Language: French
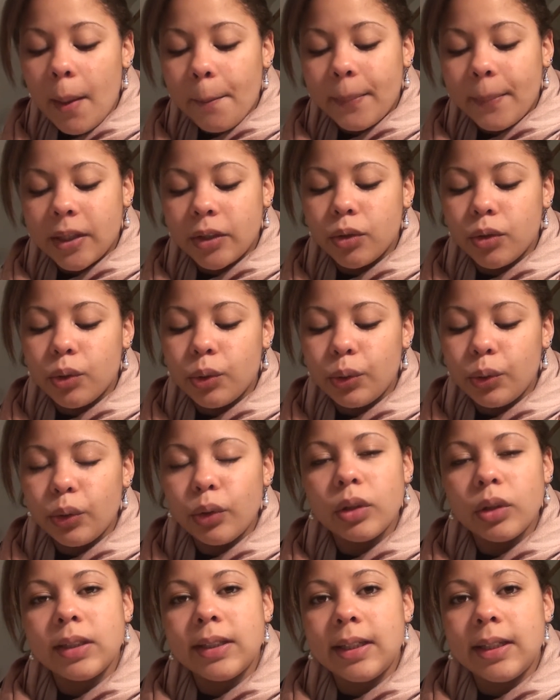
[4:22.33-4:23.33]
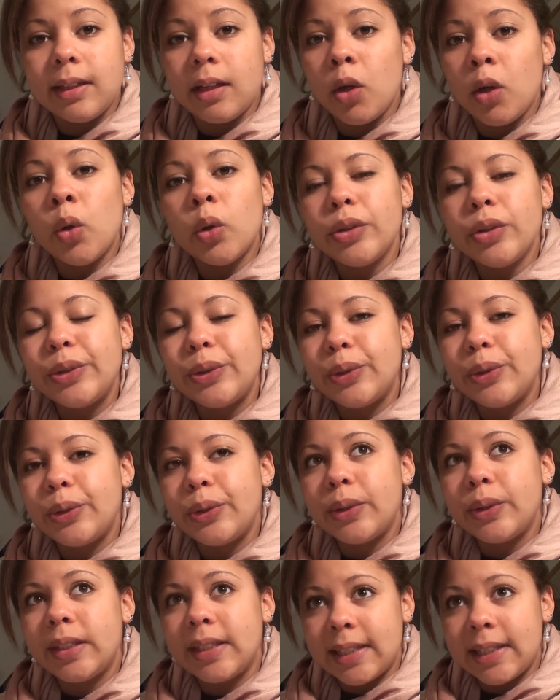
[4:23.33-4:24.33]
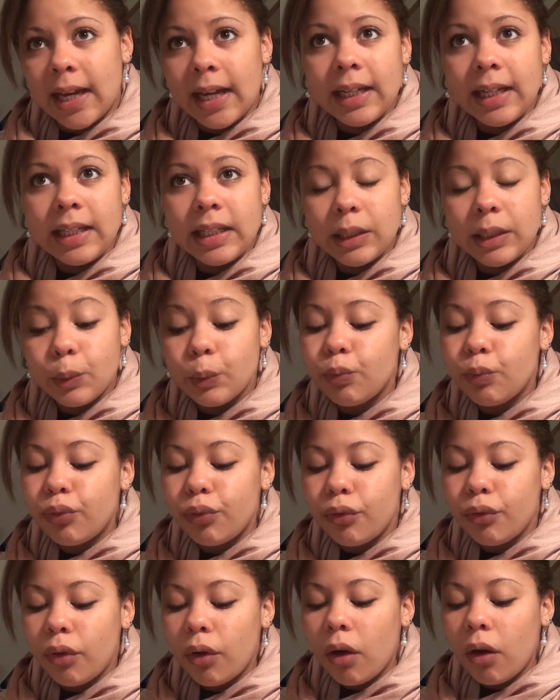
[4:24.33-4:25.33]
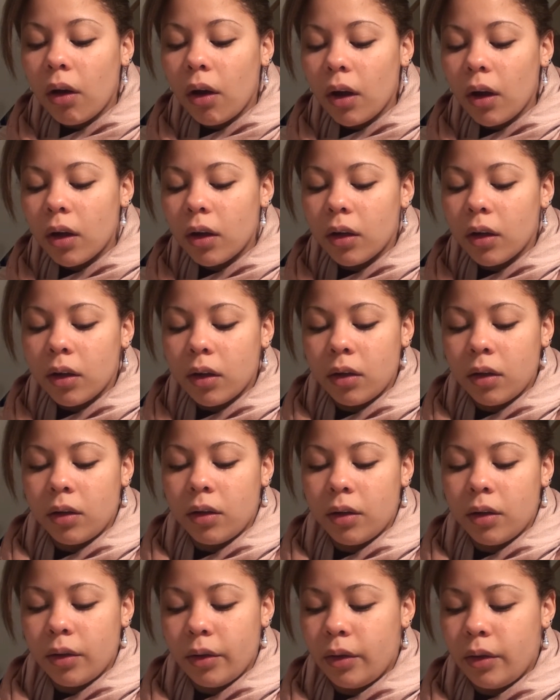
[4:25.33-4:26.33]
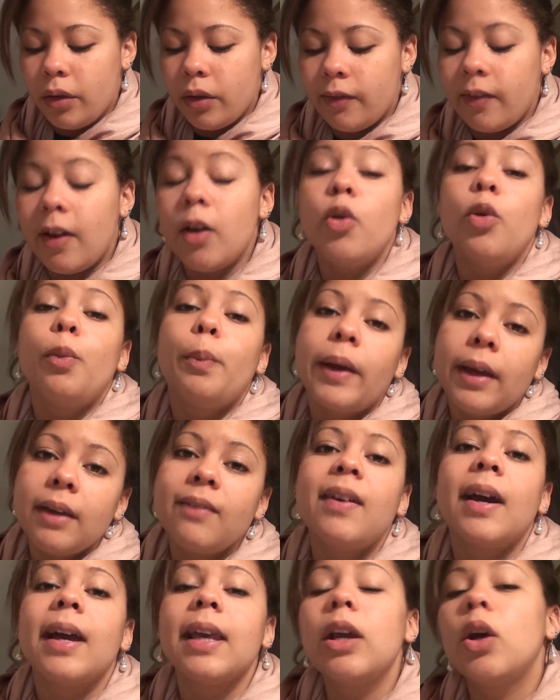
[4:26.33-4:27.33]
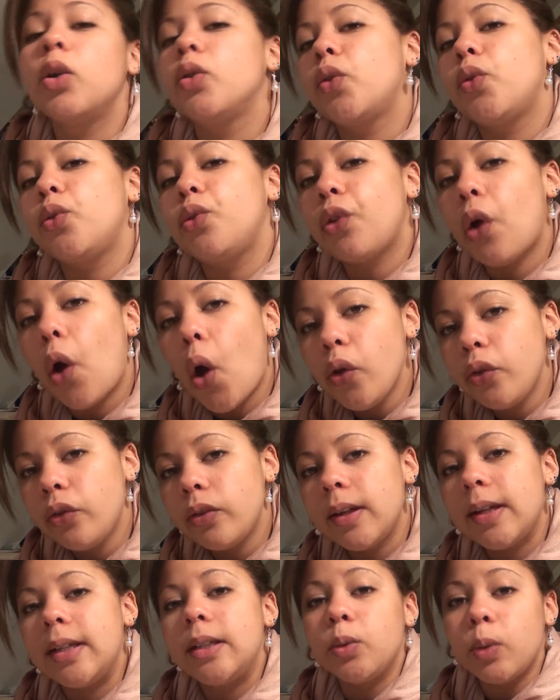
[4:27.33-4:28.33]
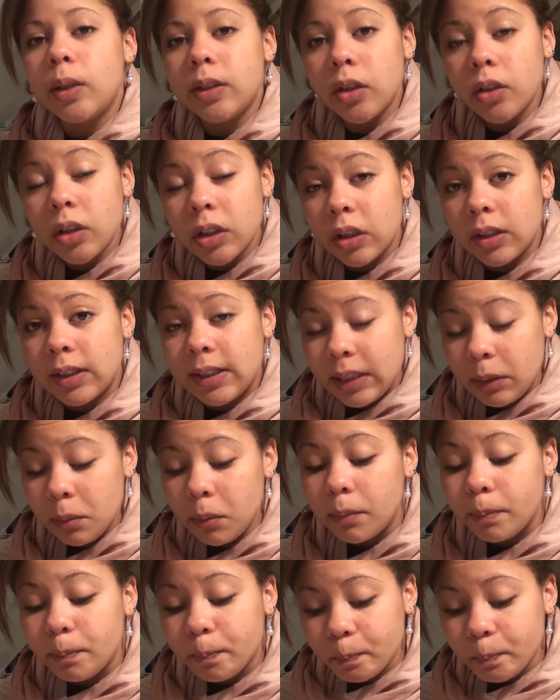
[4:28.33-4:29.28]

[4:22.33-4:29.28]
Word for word: parce que c'est des lots de 5 pour... Euh, enfin, le prix varie entre 30 et 60 centimes.